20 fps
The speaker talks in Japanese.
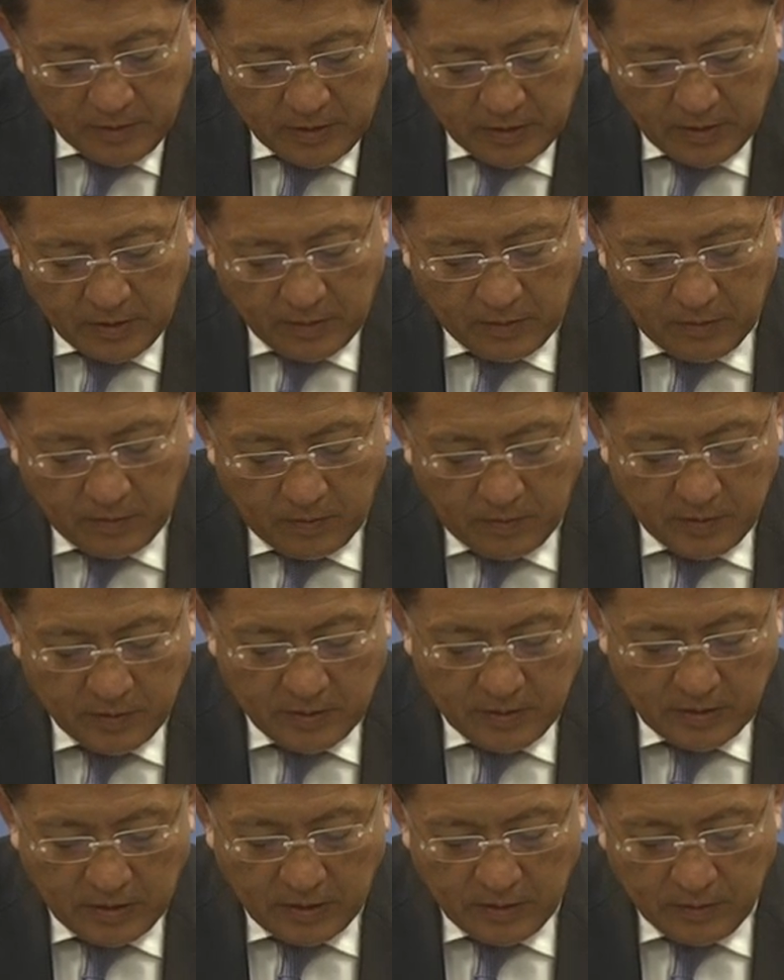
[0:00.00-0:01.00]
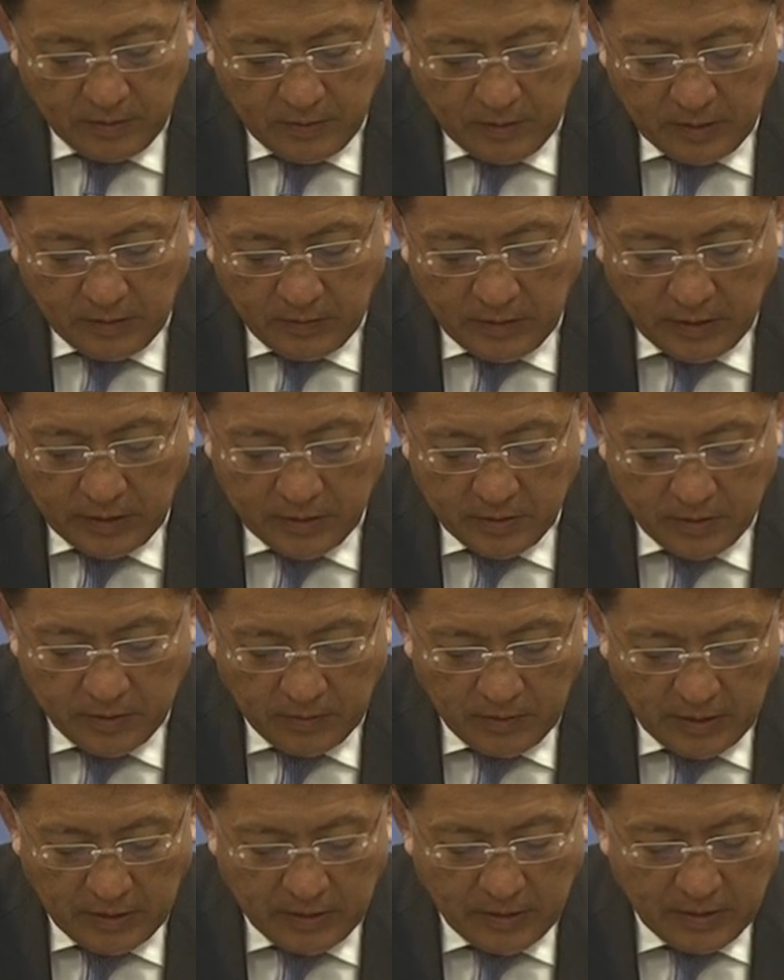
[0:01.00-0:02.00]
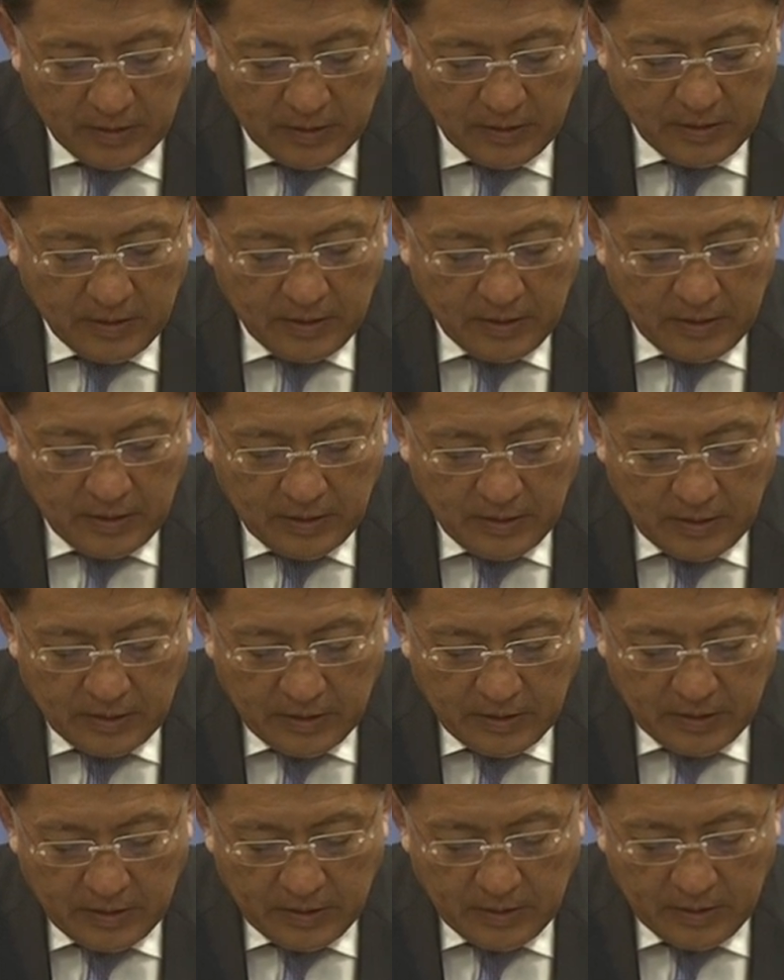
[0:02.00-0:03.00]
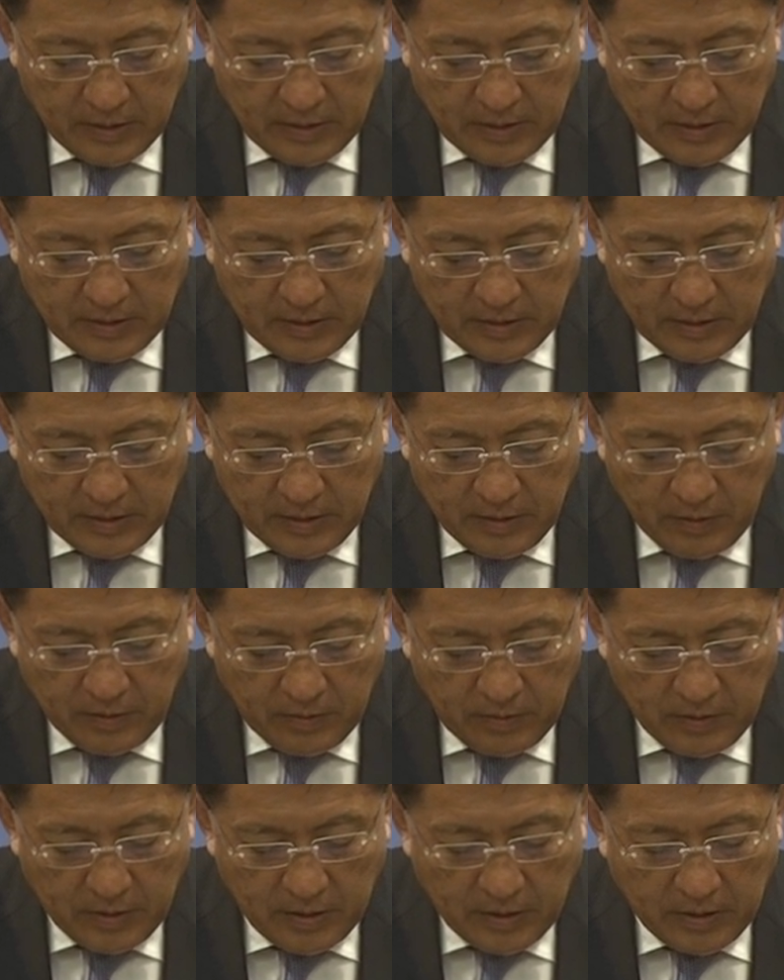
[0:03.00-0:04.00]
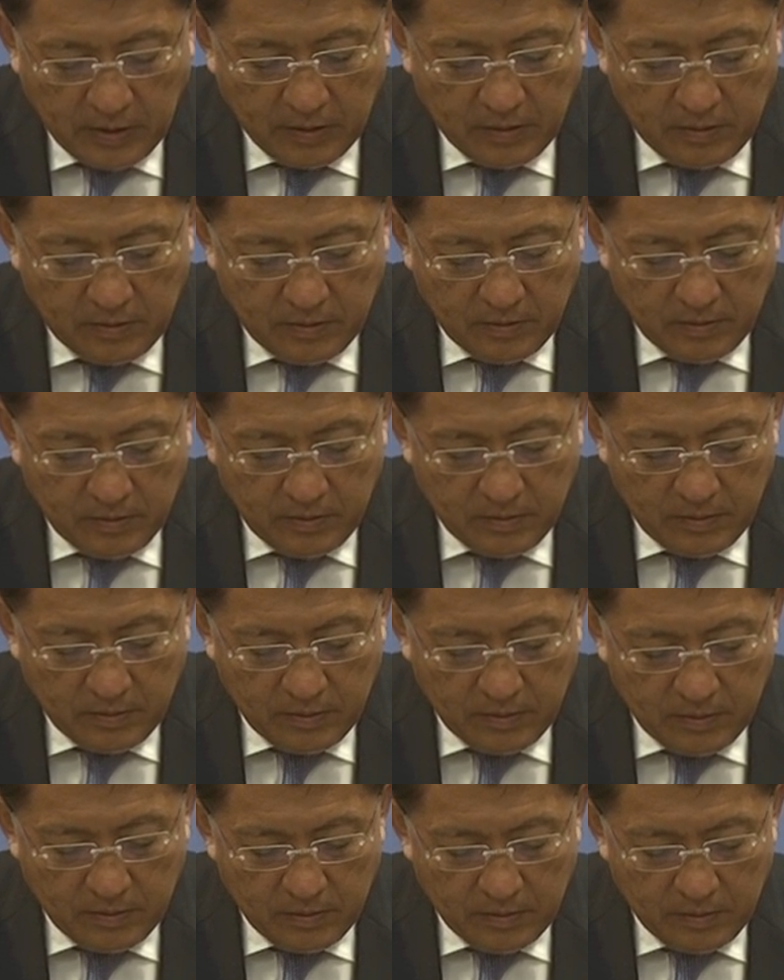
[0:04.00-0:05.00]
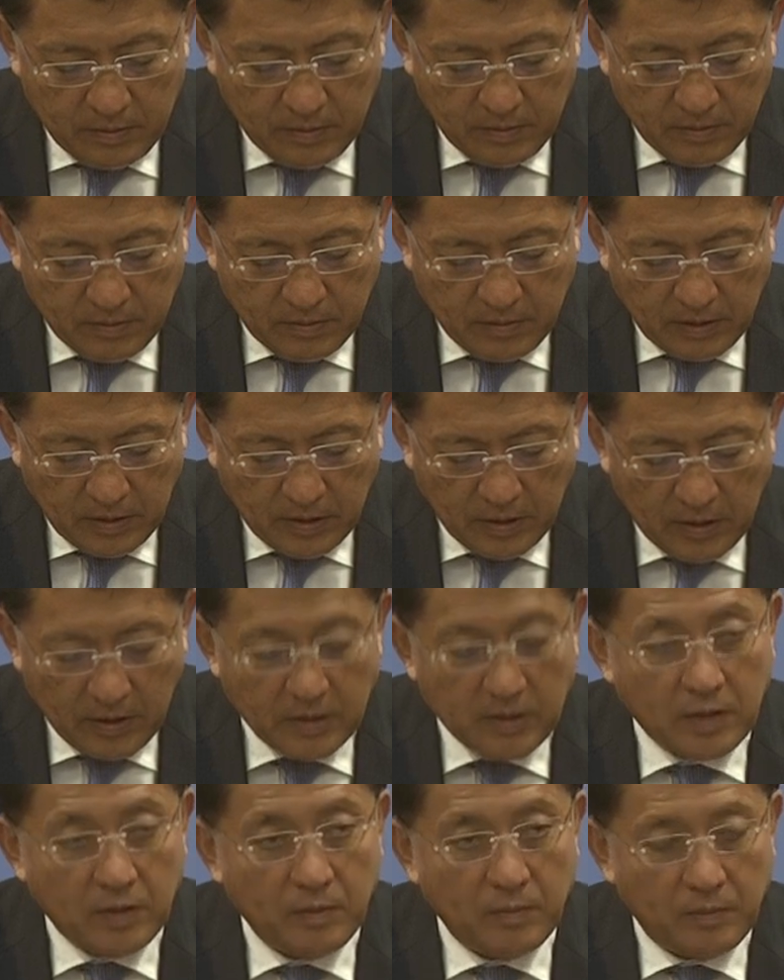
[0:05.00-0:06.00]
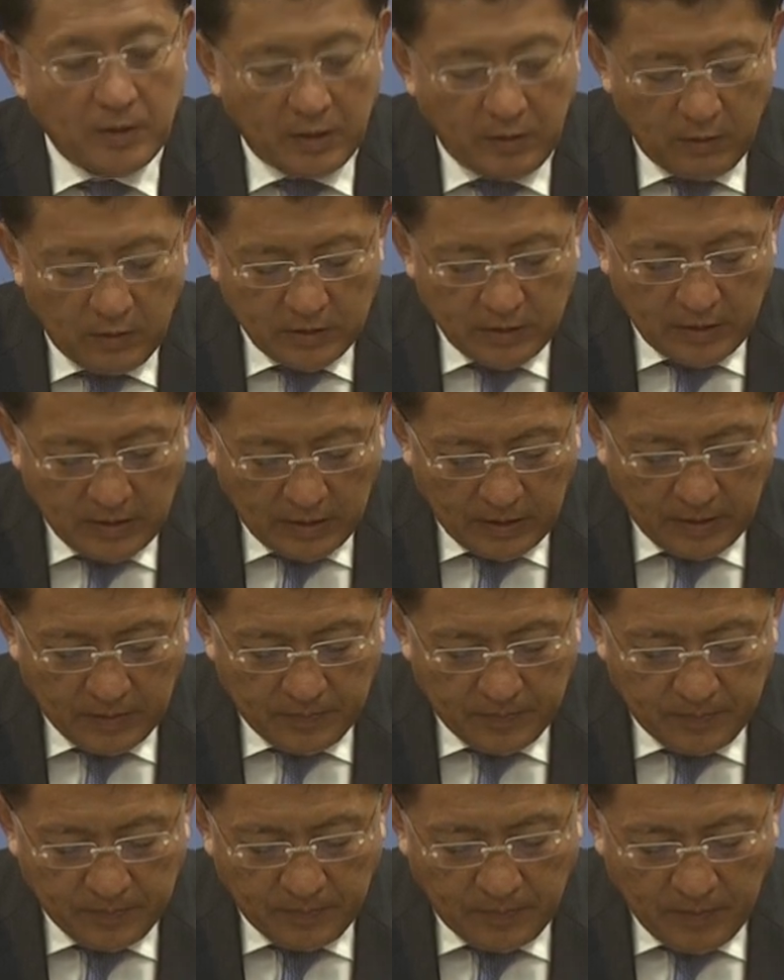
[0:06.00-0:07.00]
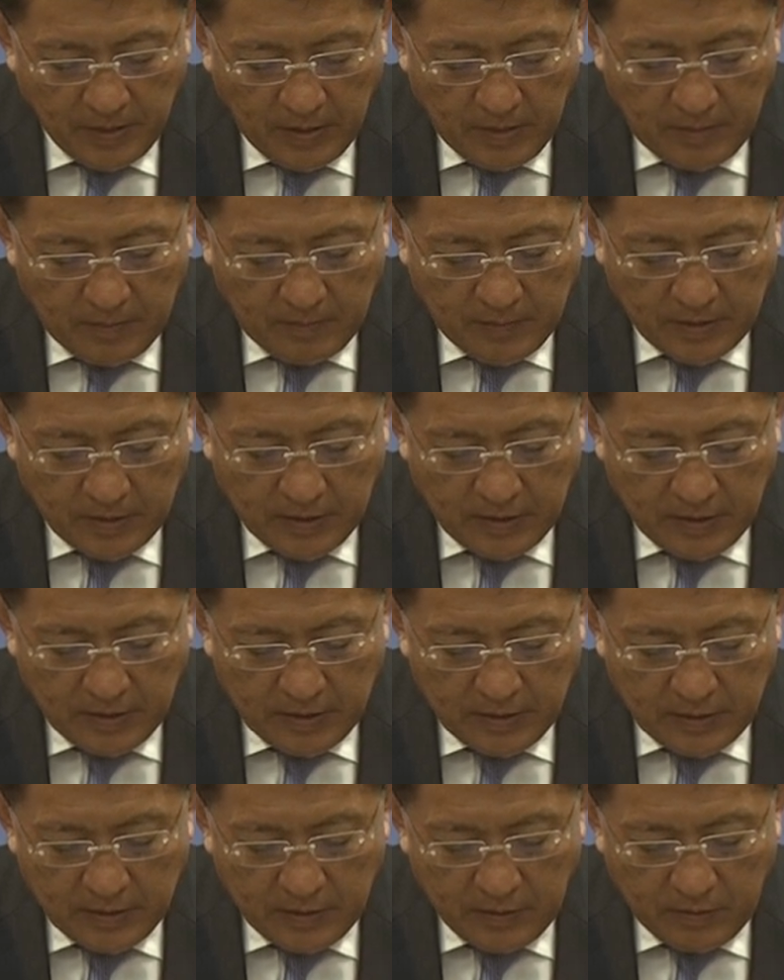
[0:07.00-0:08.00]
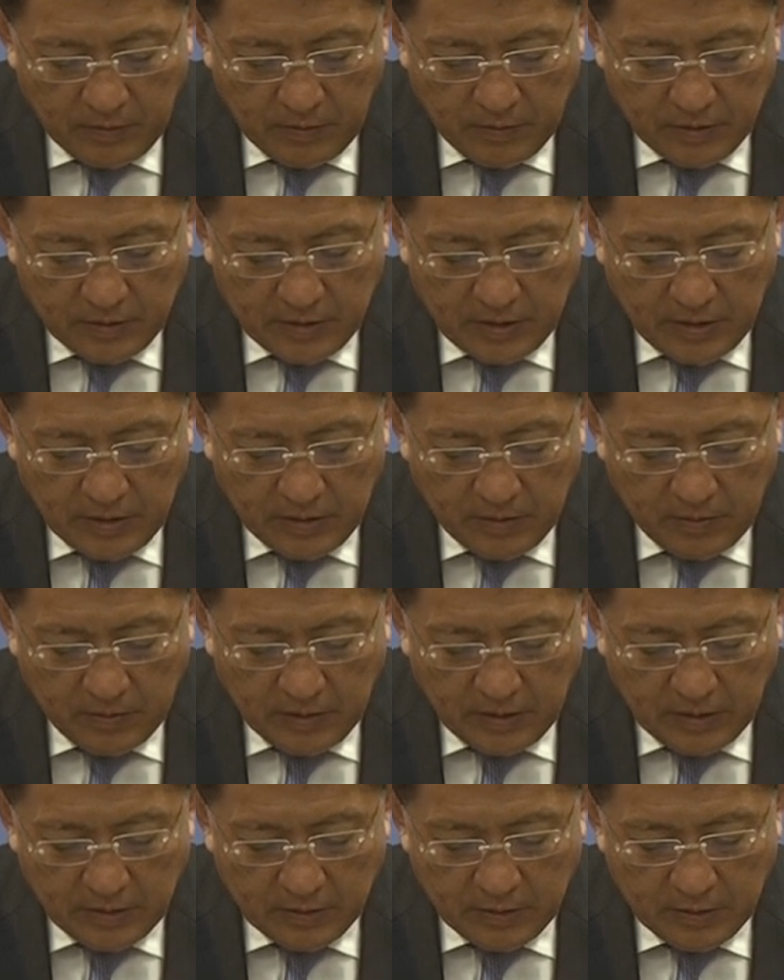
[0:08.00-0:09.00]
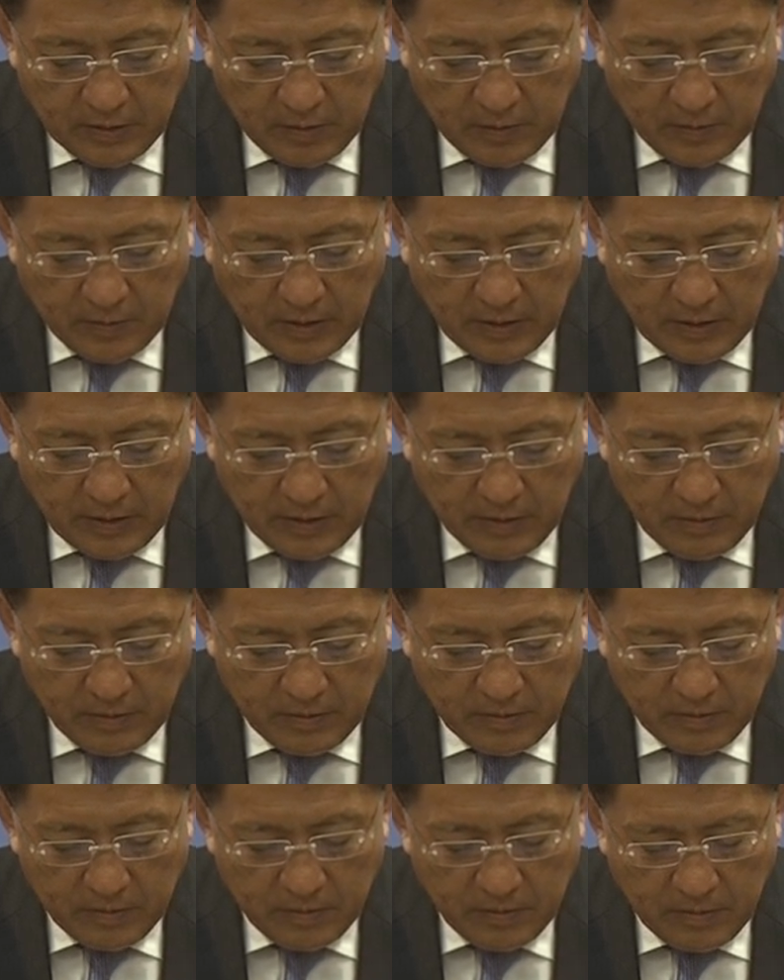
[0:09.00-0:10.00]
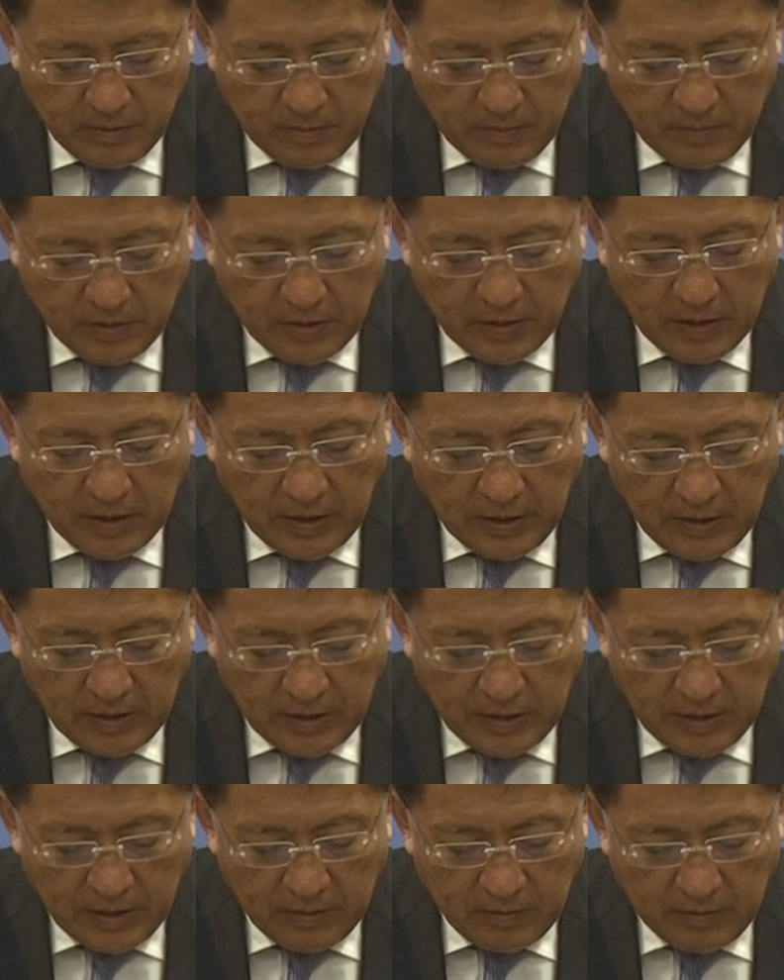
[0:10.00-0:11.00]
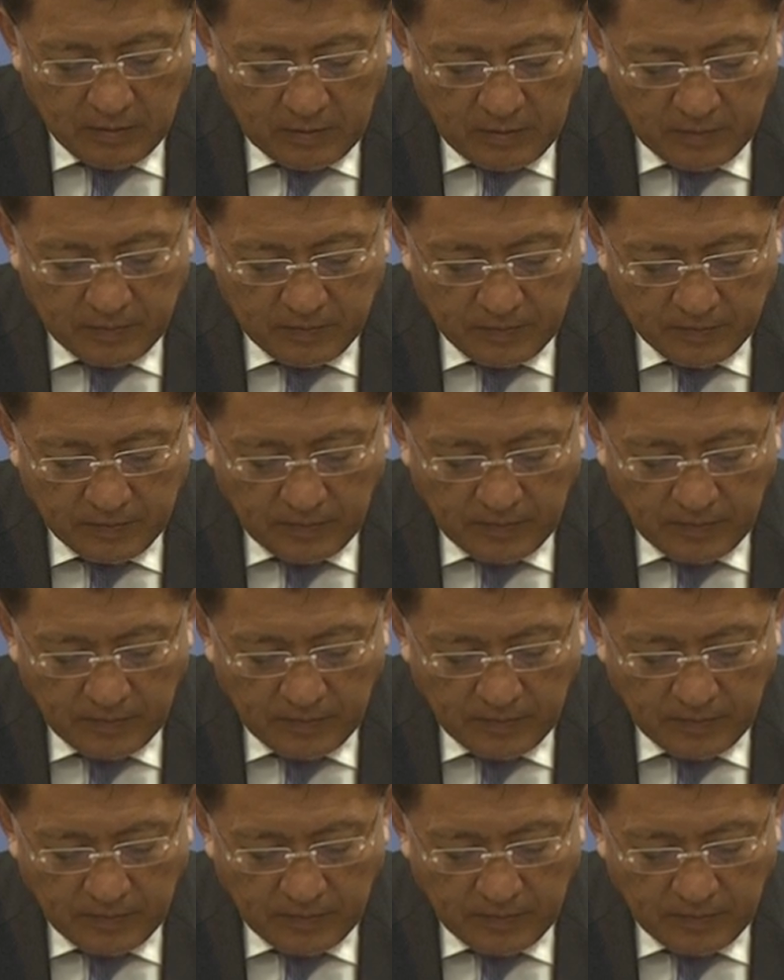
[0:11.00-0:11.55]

申し上げておりますが、UIUX は、えー、利用いただく方々を迷わせない、また利用したいと感じてもらえる、まあ、体験を